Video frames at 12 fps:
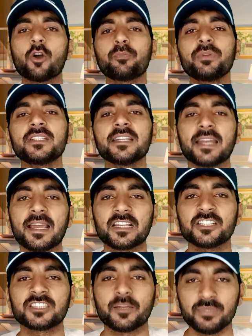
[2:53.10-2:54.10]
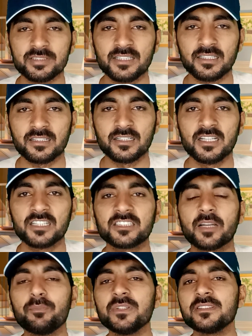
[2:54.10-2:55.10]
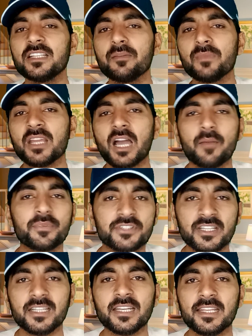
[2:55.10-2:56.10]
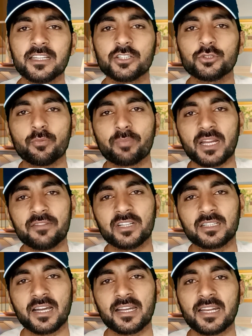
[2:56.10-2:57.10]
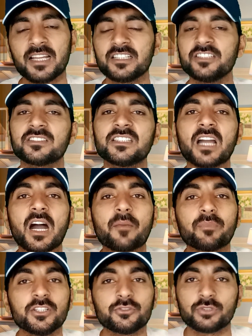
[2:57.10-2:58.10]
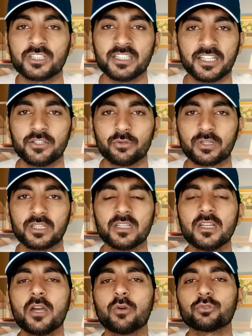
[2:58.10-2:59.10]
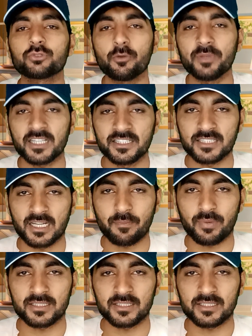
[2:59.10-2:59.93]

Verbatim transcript: और पीछे रह गए छब्बीस दिन छब्बीस दिन में अब ये नहीं कि जो प्राइवेट कार्य है इसकी अपनी छुट्टी नहीं होगी उसको भी कहीं जाना